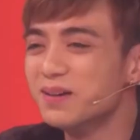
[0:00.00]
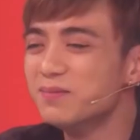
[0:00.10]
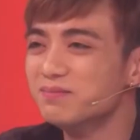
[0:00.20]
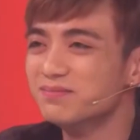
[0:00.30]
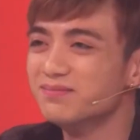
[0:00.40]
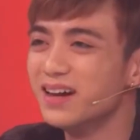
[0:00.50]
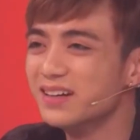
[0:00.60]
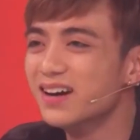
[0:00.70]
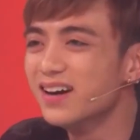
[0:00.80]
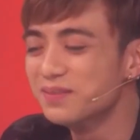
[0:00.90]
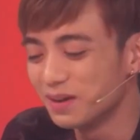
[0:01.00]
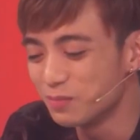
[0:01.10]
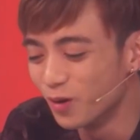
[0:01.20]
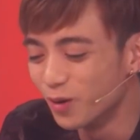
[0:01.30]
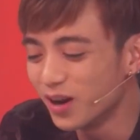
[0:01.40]
ấy bạn ấy ờ,
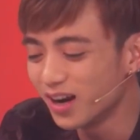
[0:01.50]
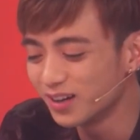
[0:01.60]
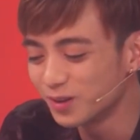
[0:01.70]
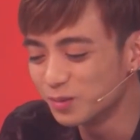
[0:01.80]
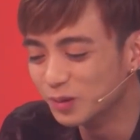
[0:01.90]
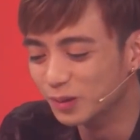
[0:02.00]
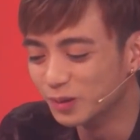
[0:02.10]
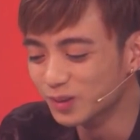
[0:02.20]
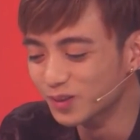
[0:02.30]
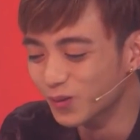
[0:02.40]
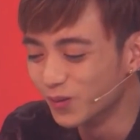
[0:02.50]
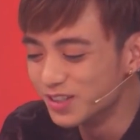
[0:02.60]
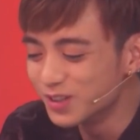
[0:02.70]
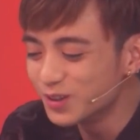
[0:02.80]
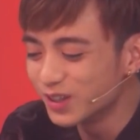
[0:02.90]
mặc bộ đồ này là cũng đủ đủ
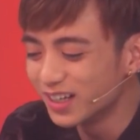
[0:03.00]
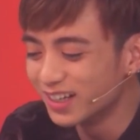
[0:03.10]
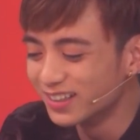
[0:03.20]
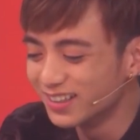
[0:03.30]
quyến rũ rồi anh ạ